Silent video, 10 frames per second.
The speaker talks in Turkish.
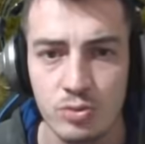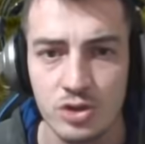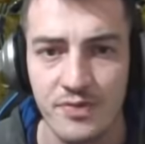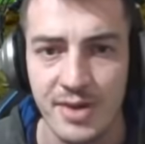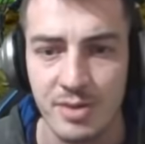
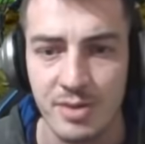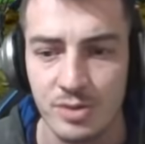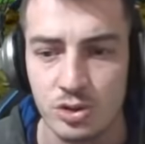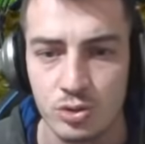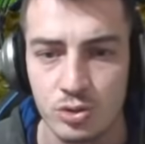farm atmak
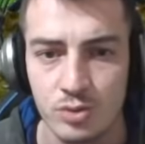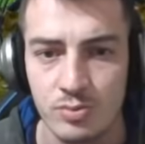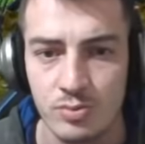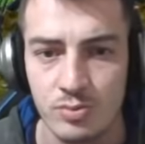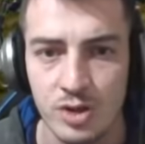istiyorum.
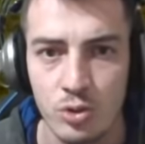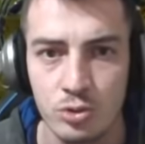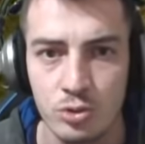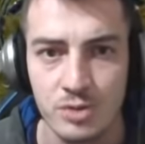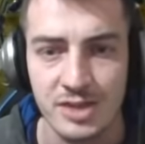Beni
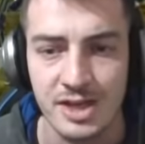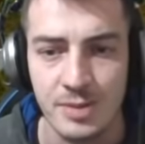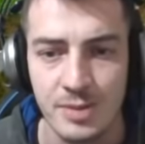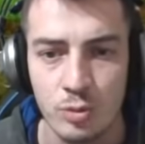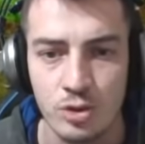öldürebilirler
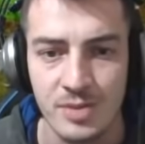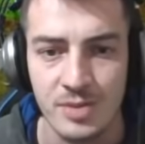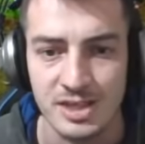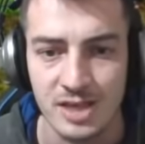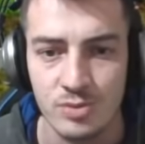mi,
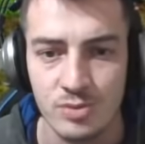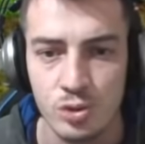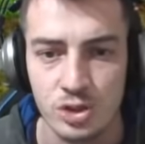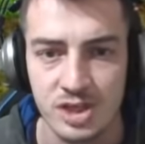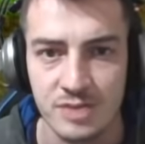öldüremezler mi
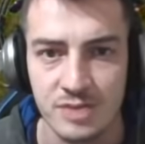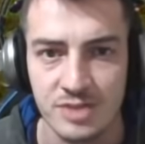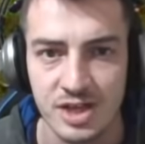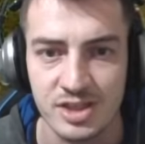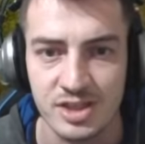gösteririm size.
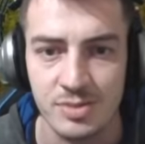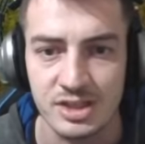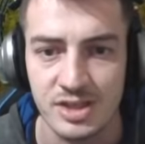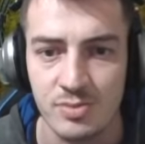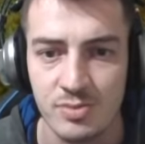
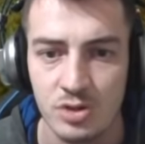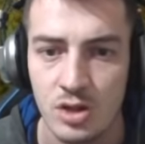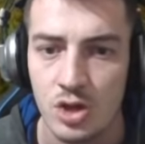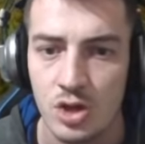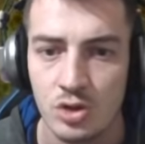Kasabilirsem
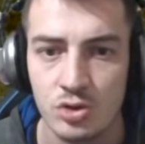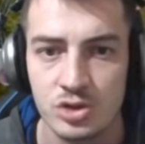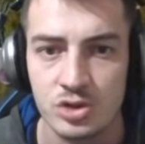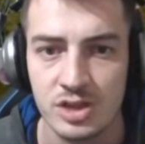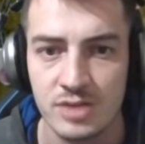
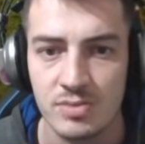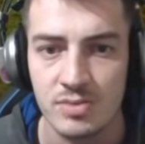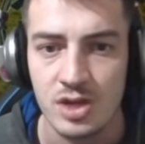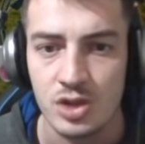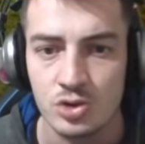gösteririm.
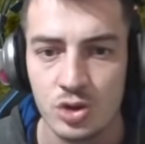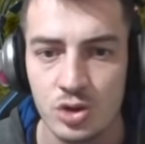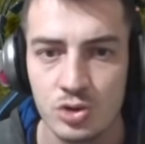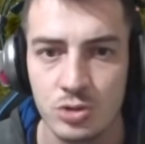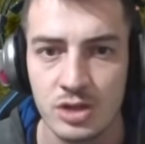Çok az
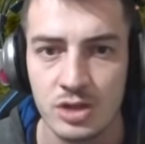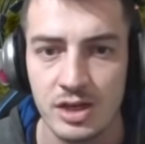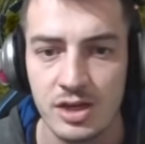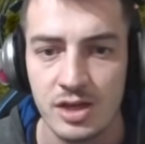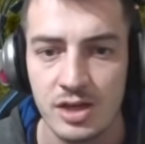oldu
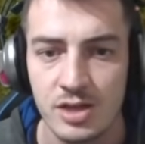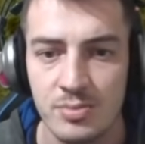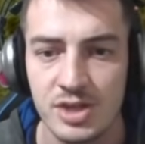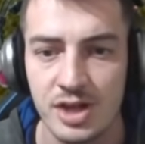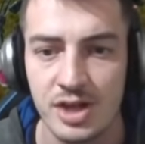geleli. Bir
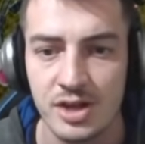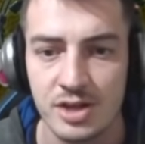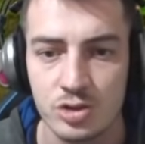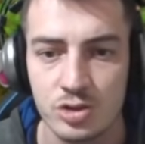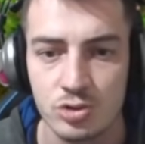tane atak
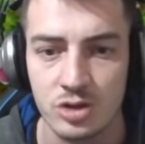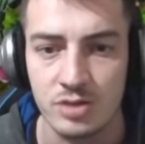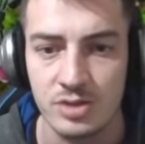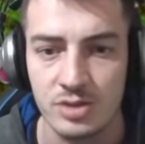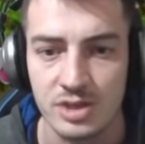scroll
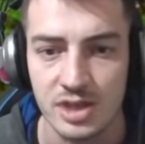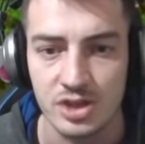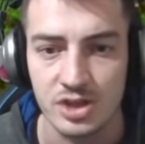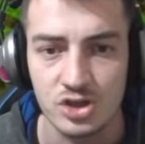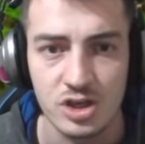olabildik
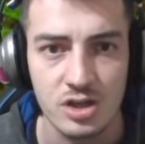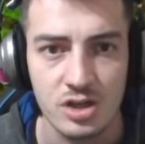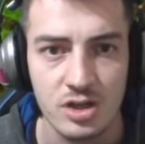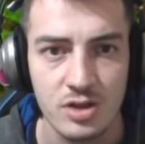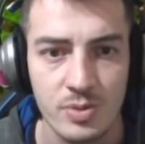sadece.
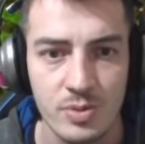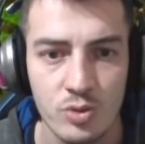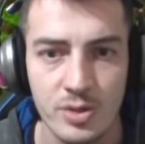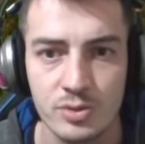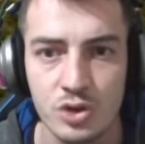
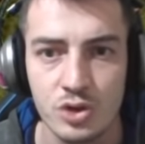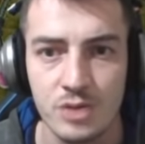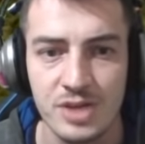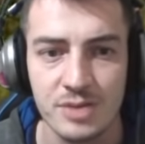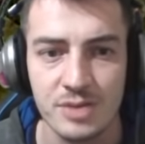Umarım şöyle bir
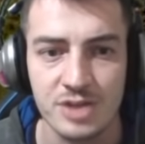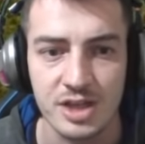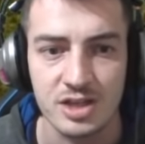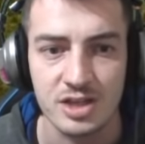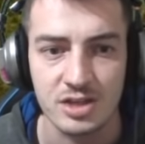yarım saat
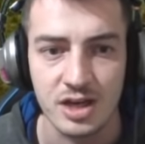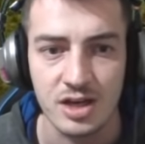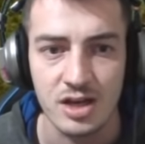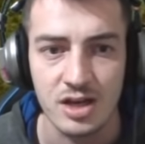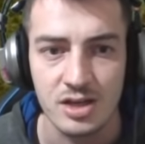40
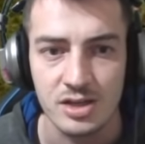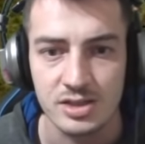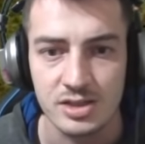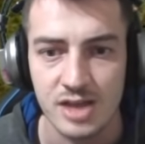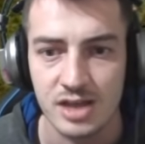dakika
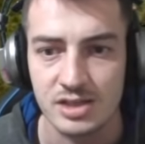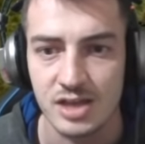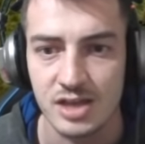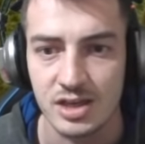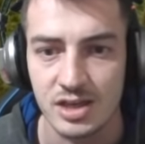sakin
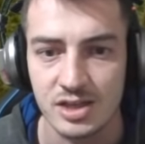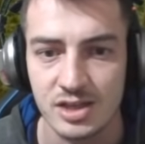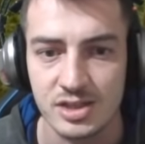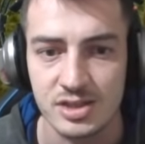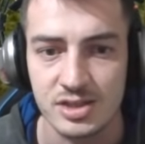sakin
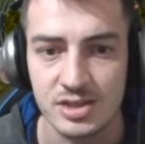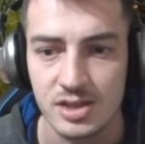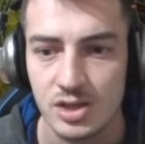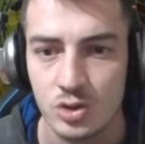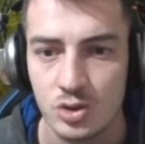kasarız.
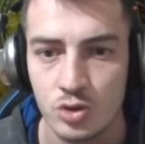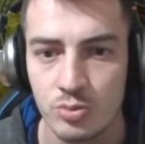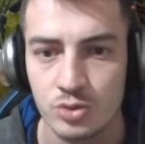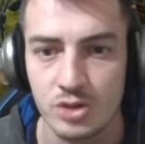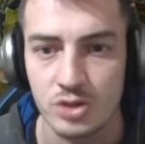
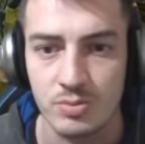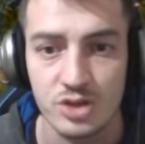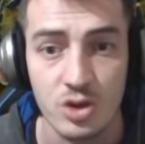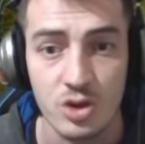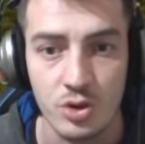Drop'umuzu cebimize
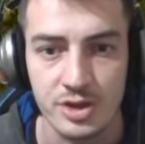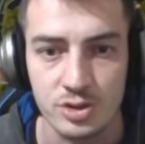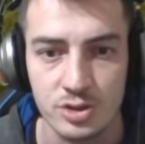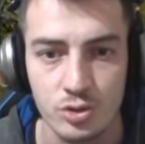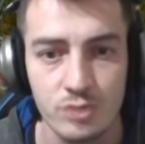koyarız
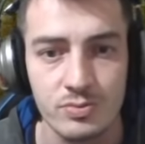diyorum.